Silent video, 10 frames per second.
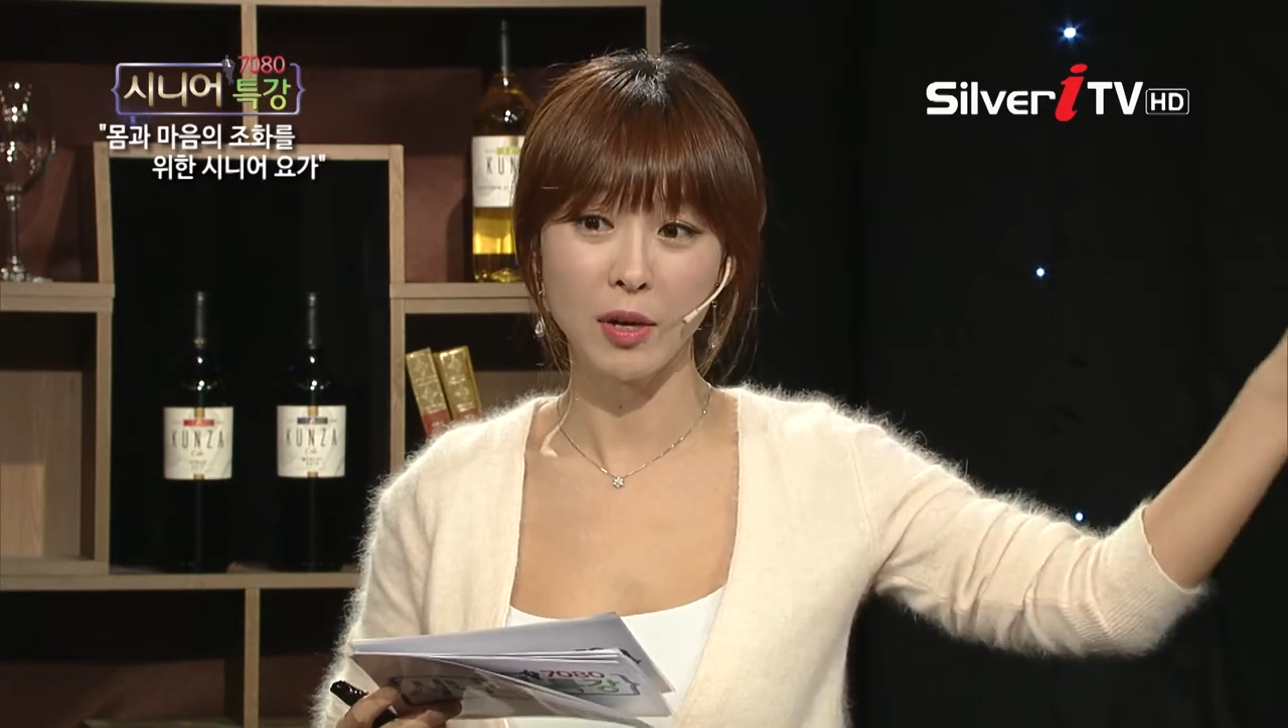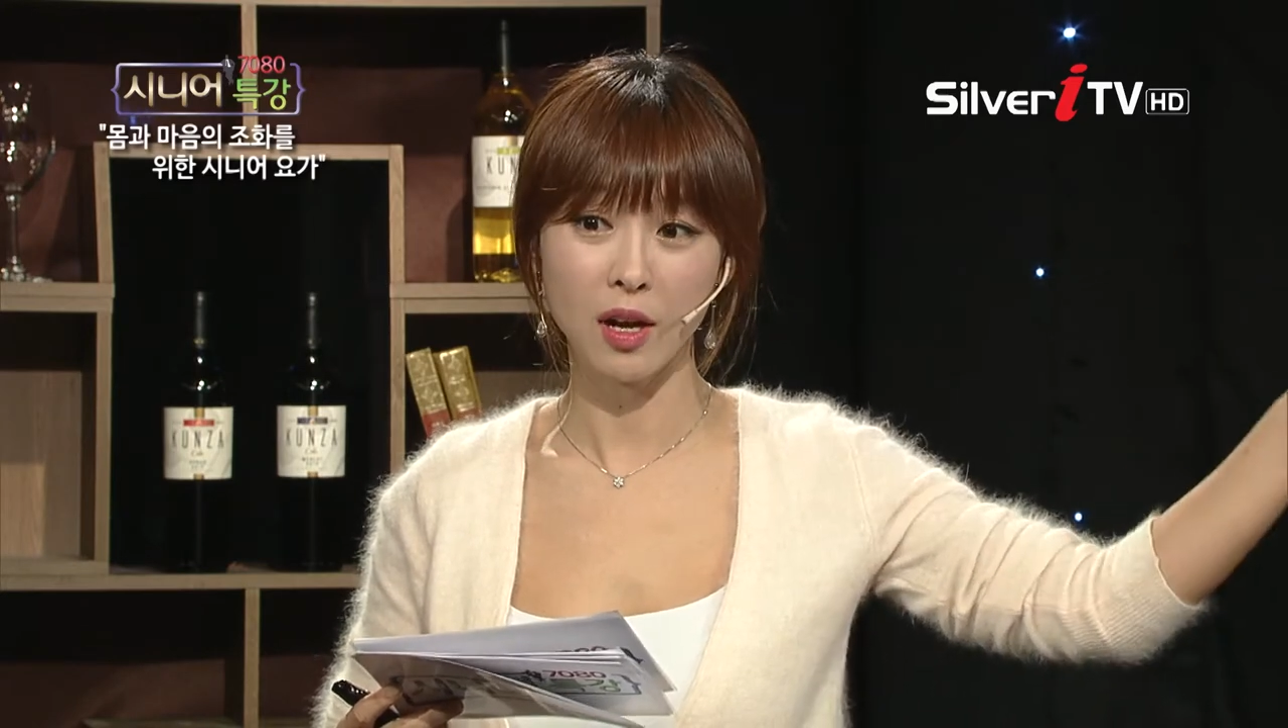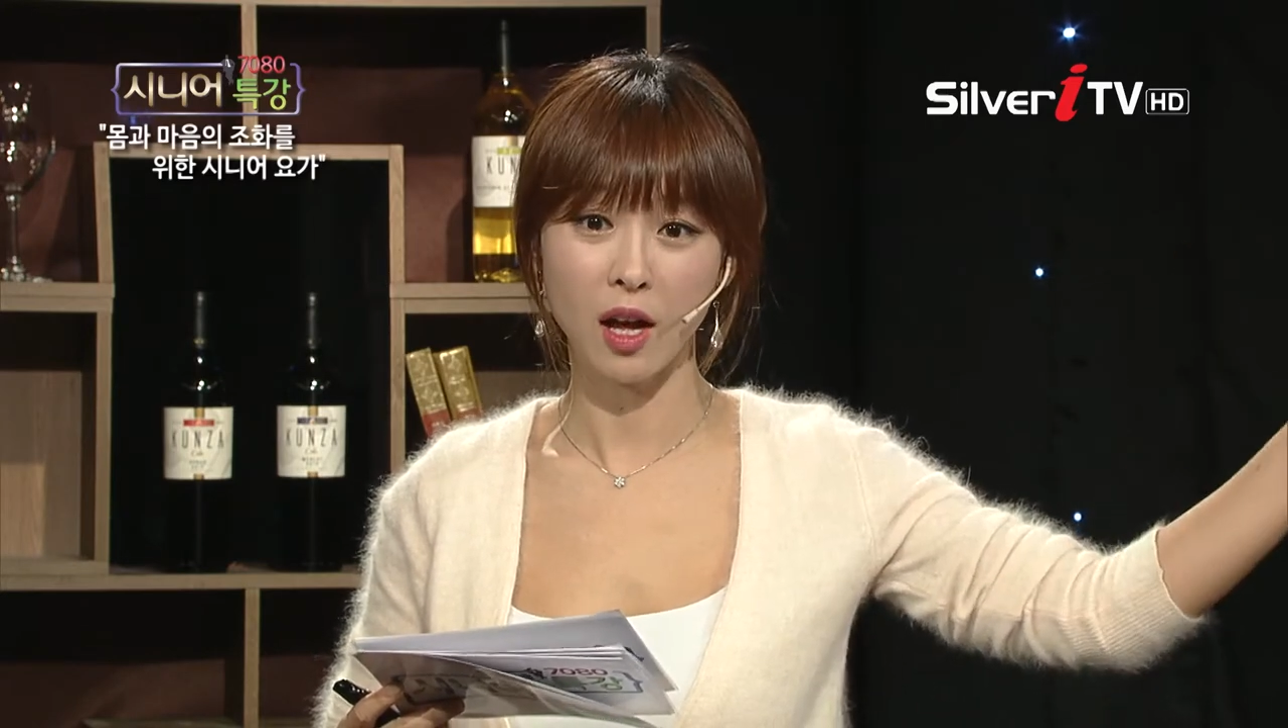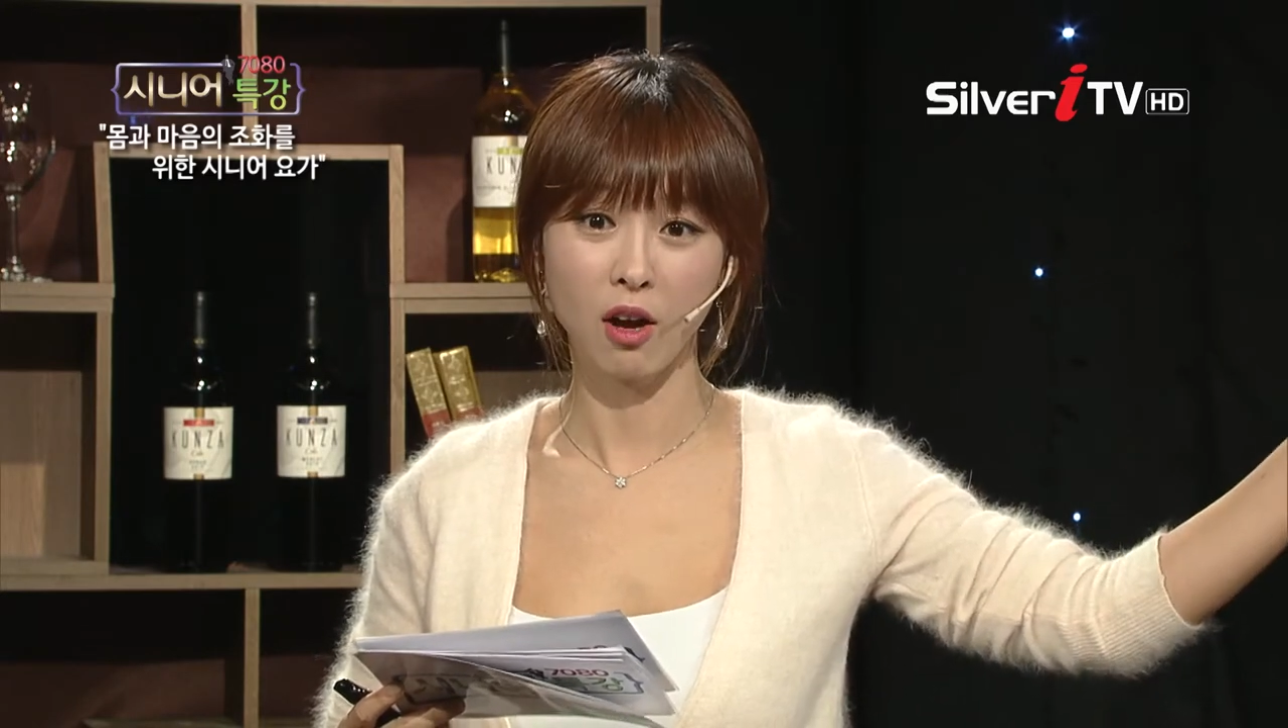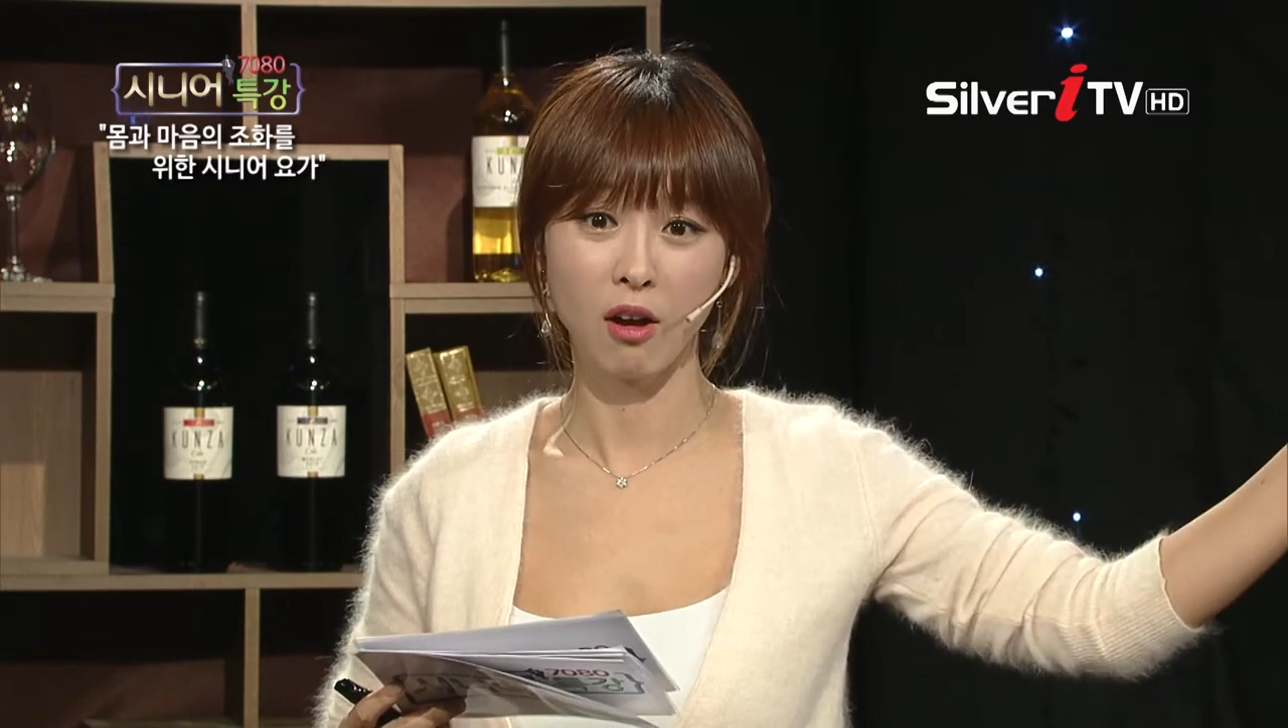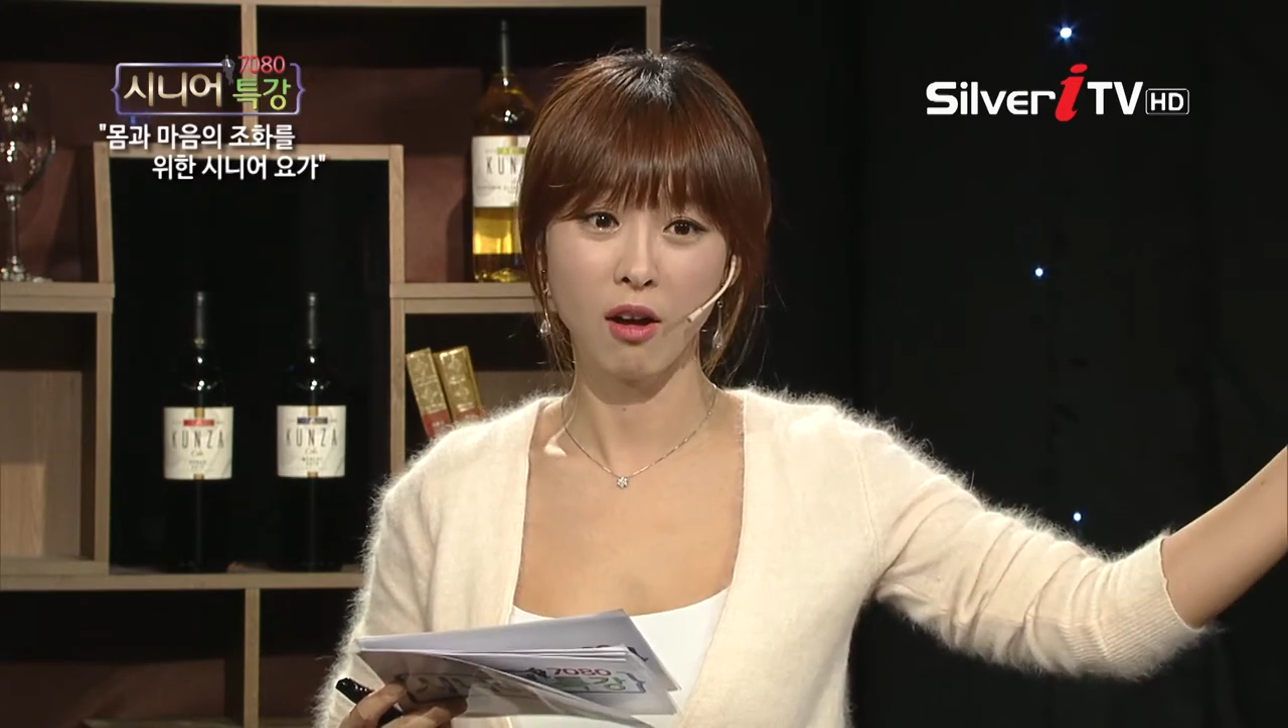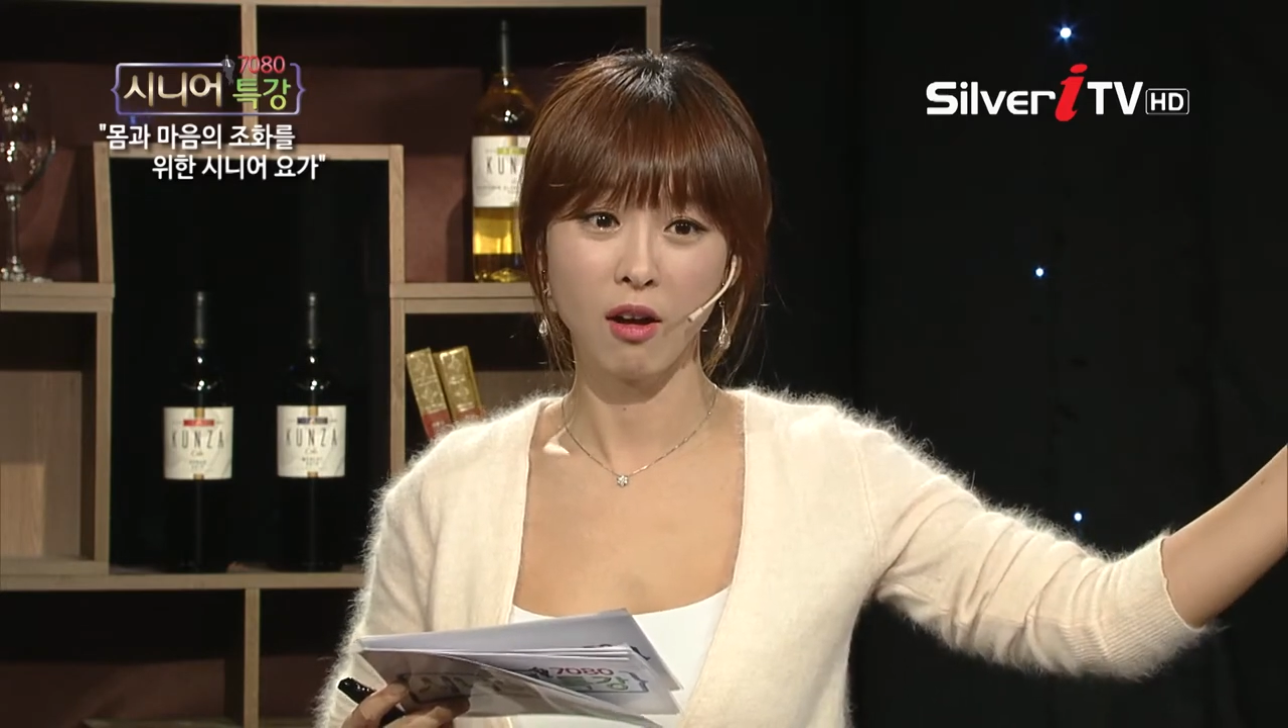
막 가요. 네.